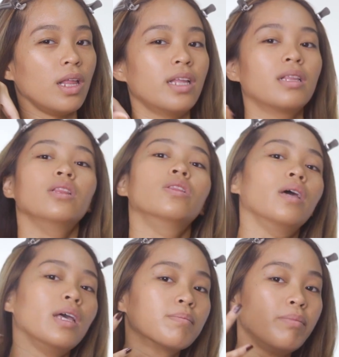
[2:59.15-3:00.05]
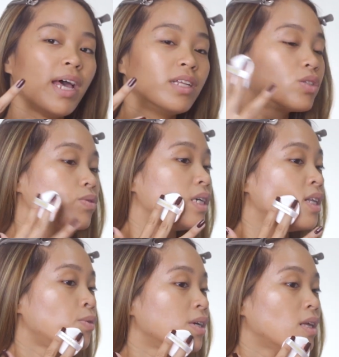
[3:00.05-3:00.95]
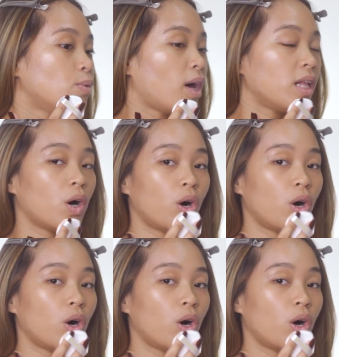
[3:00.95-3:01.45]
It, it blends really, really well.